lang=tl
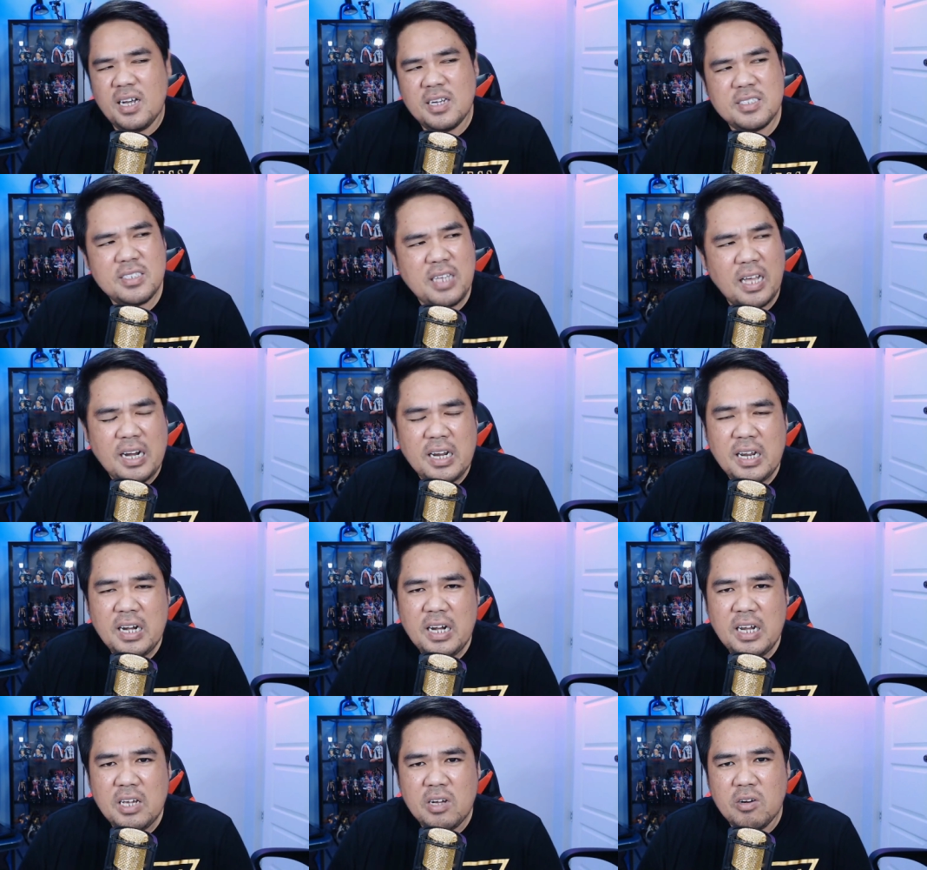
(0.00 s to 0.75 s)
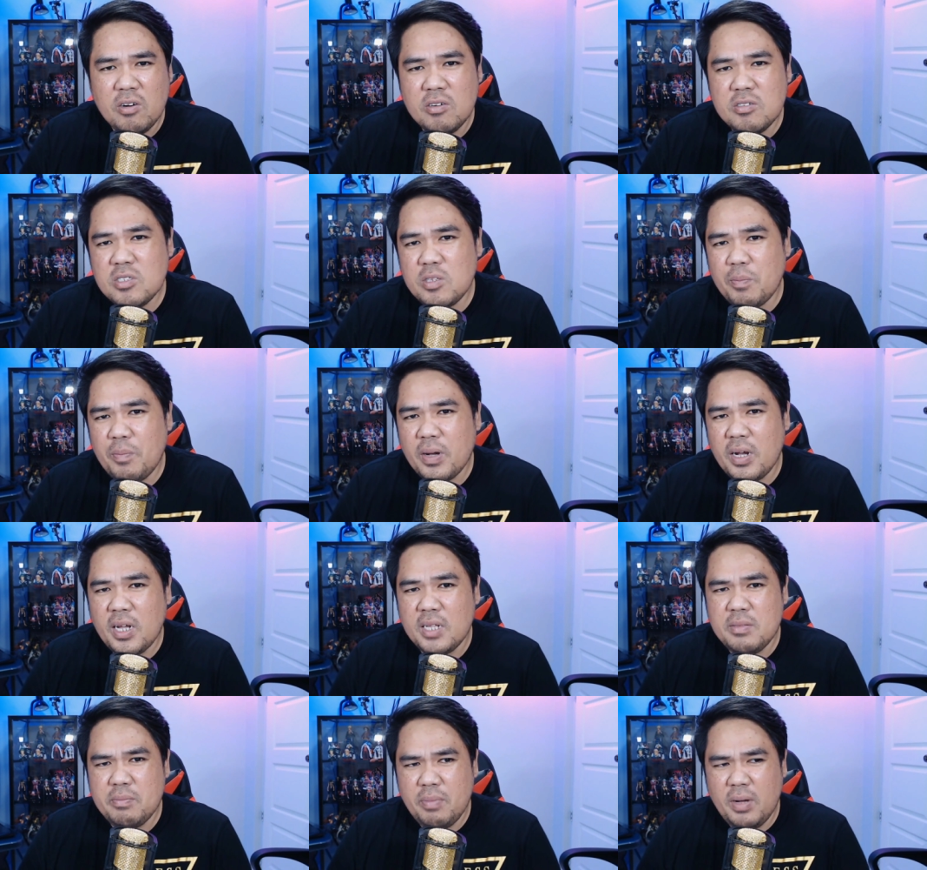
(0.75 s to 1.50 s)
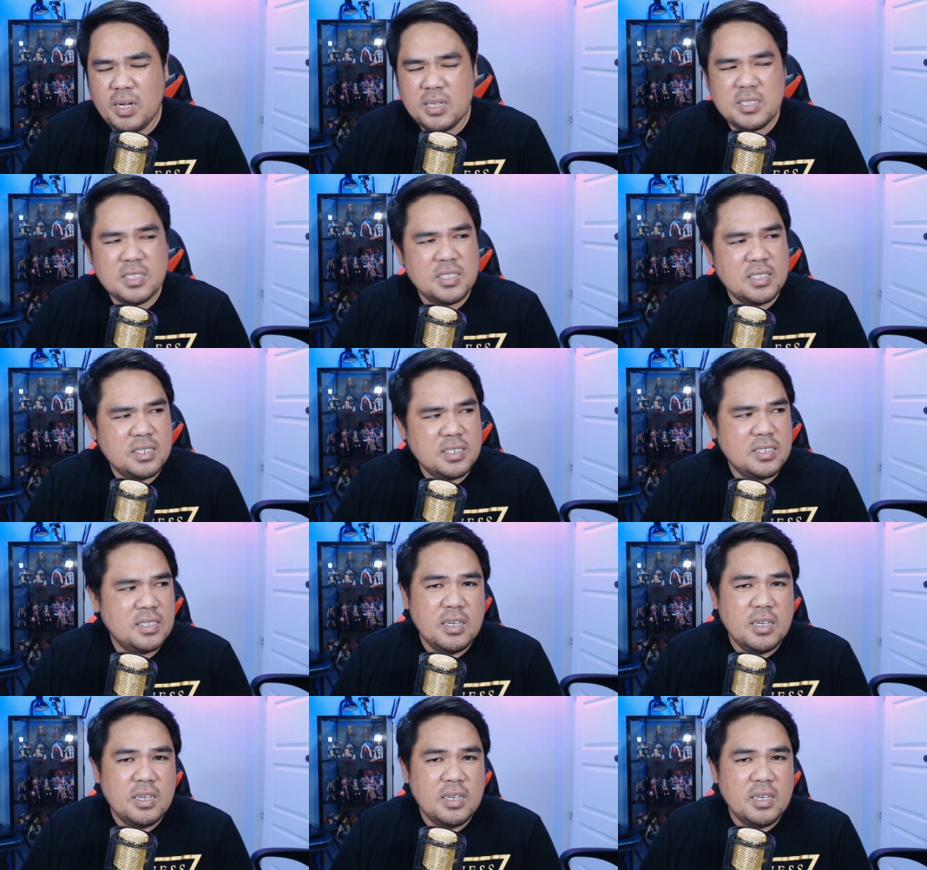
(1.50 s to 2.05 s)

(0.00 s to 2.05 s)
sarili ko sa pag-unbox oh.